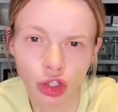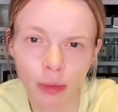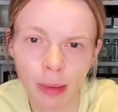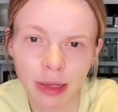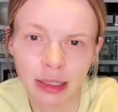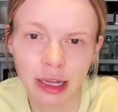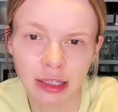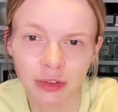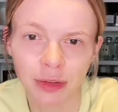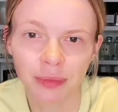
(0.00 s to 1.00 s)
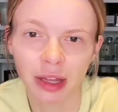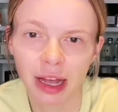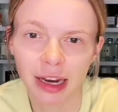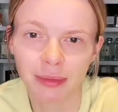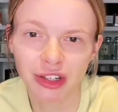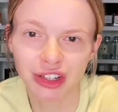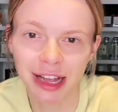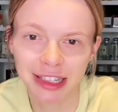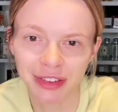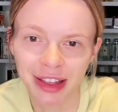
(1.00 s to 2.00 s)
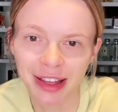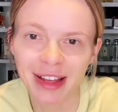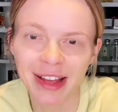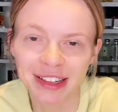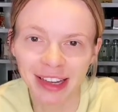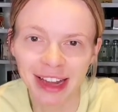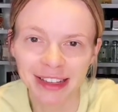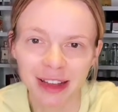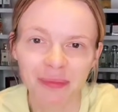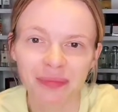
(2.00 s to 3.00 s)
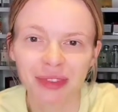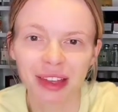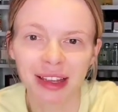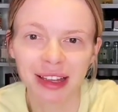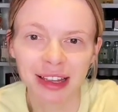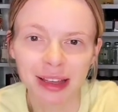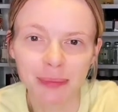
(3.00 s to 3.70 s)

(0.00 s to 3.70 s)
e osoba bez nazwy, ale masz nazwę. Czekajcie.